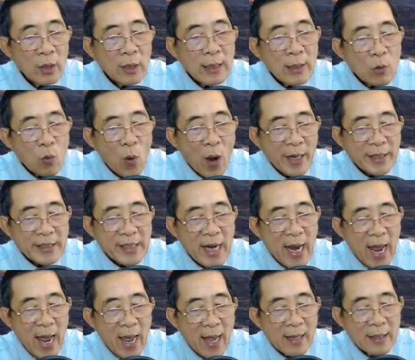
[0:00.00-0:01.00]
Ngoài
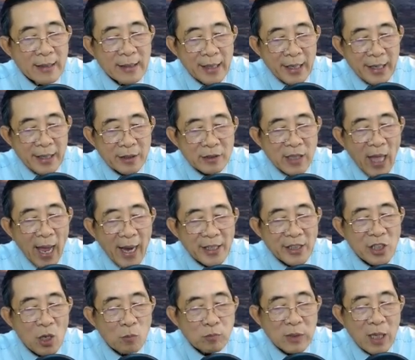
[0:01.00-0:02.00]
ra, hiện tại
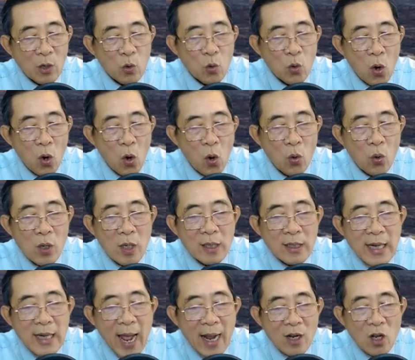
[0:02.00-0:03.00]
trong tay của cô
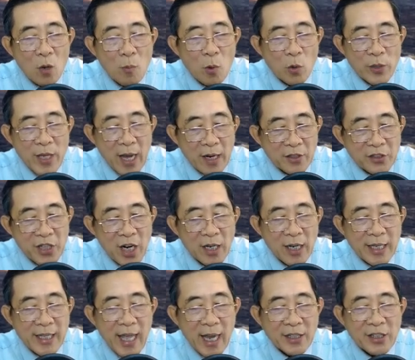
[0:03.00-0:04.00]
đang có một vật rất là
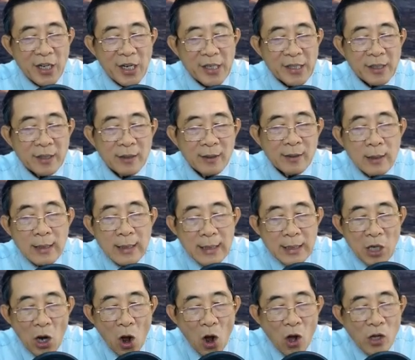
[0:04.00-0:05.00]
giá trị,
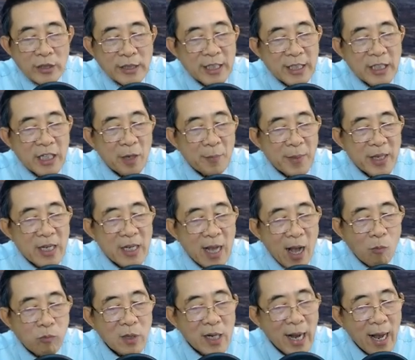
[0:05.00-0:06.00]
đó chính là miếng
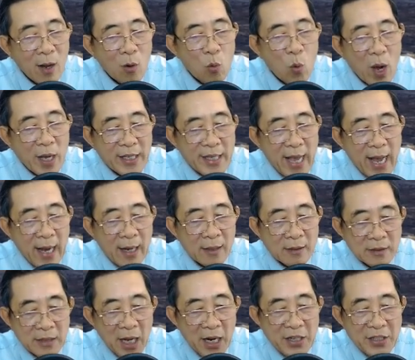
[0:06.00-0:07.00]
ngọc khắc hoa văn
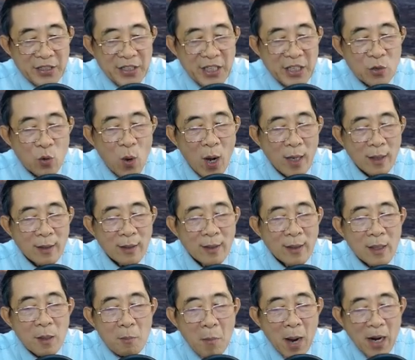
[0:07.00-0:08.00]
thời chiến quốc
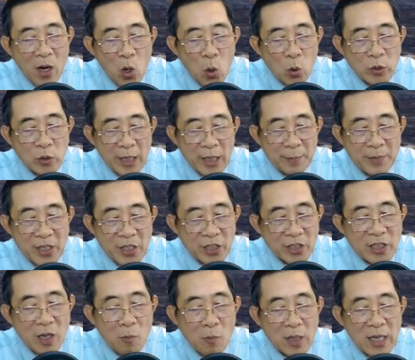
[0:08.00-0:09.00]
mà cô tìm được
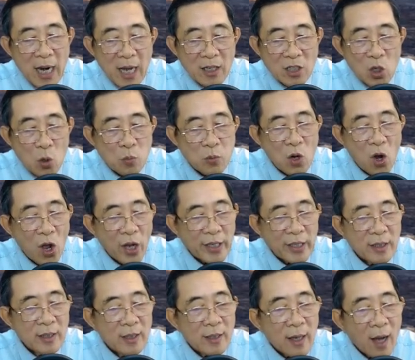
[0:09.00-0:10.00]
trong cái lần lục loại
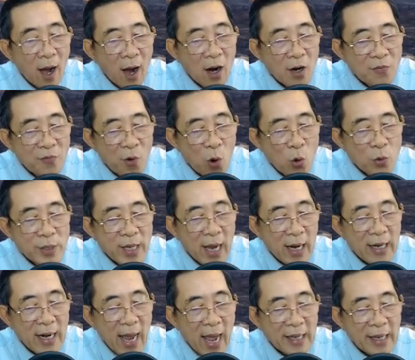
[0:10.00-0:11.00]
ở phố Văn
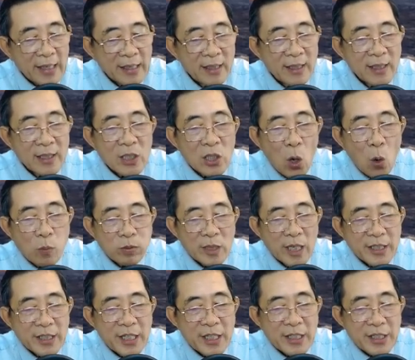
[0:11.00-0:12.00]
Lai cùng với
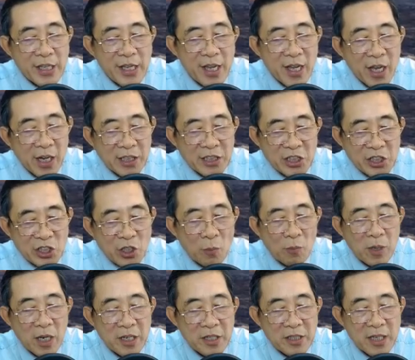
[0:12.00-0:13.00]
chiếc dĩa hình sông
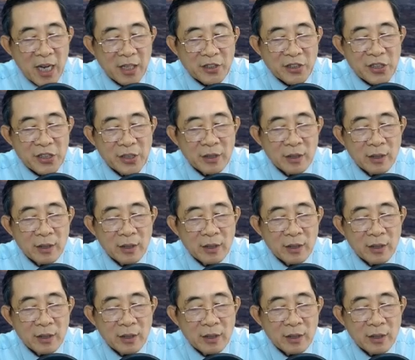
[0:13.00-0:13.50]
ngư lần trước.